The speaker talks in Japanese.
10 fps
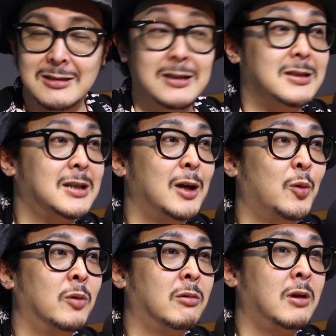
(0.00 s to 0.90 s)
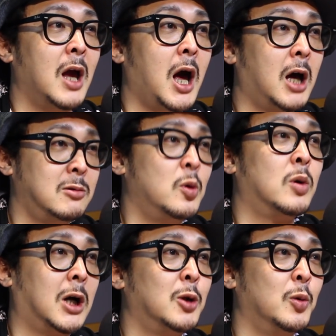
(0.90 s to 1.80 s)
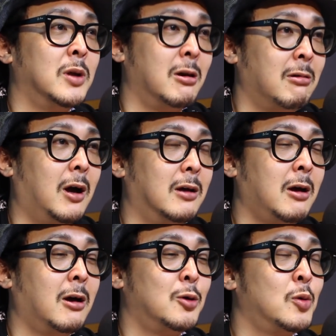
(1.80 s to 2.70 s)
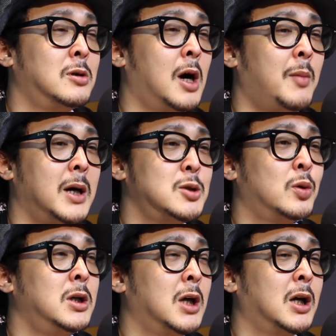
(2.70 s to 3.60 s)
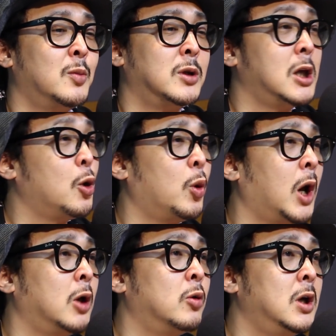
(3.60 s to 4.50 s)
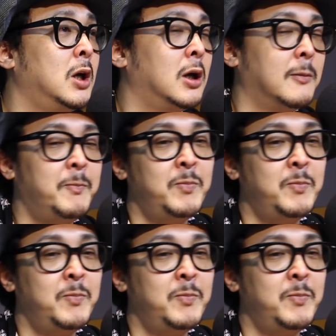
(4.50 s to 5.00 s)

実際に本当にあるのかどうなのか、だから徳川埋蔵金だけでも出てこないのに、